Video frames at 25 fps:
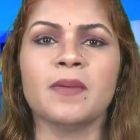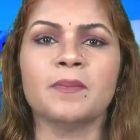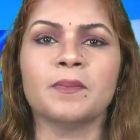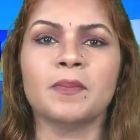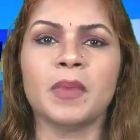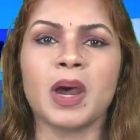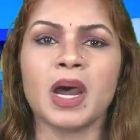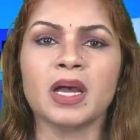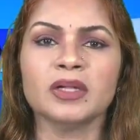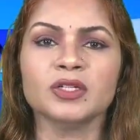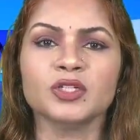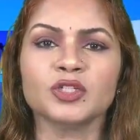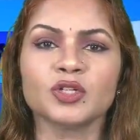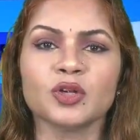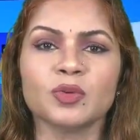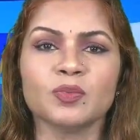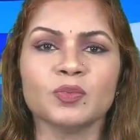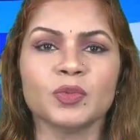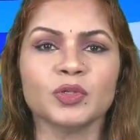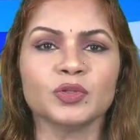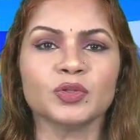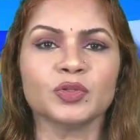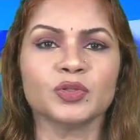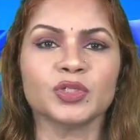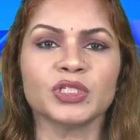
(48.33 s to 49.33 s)

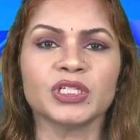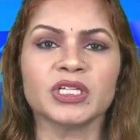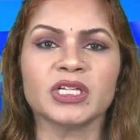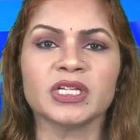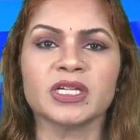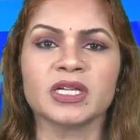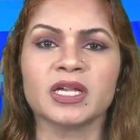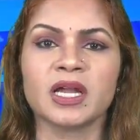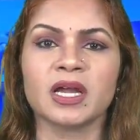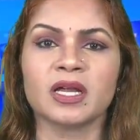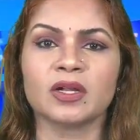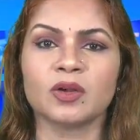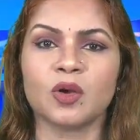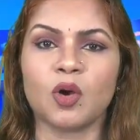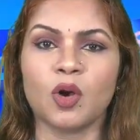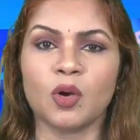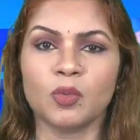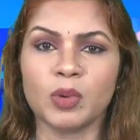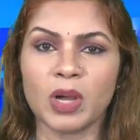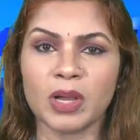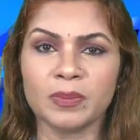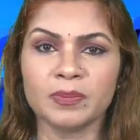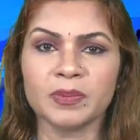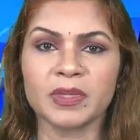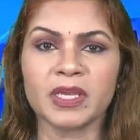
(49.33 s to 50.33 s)
মানসম্মত শিক্ষার
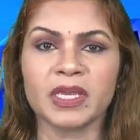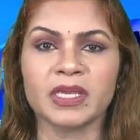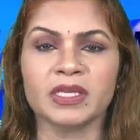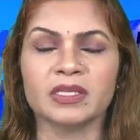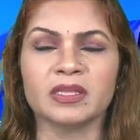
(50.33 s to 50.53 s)
অভাবকেই